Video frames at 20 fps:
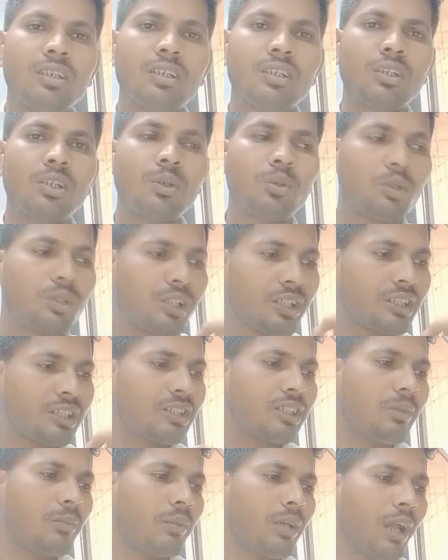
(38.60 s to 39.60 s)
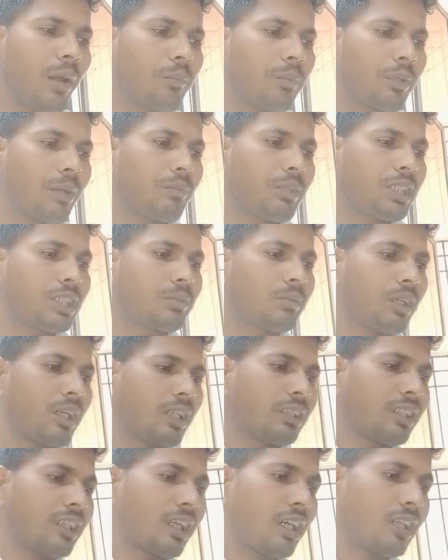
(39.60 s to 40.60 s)
न्यूट्रिशन में आपके बीच में
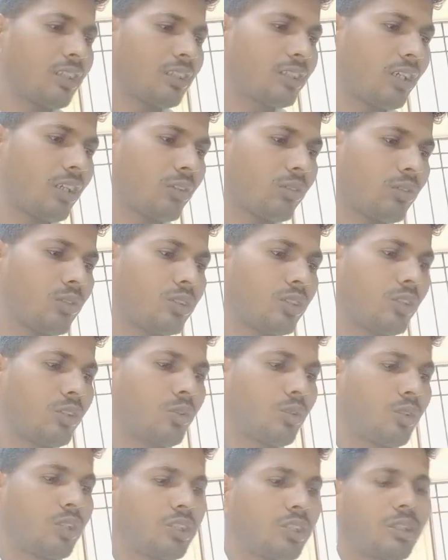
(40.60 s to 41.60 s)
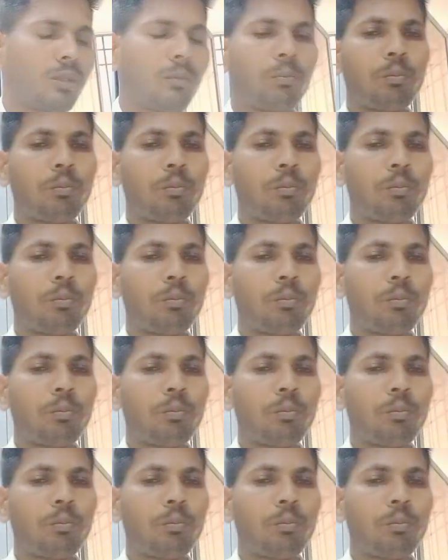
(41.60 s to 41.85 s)
आप दिखाने जा रहा हूँ न्यूट्रिशन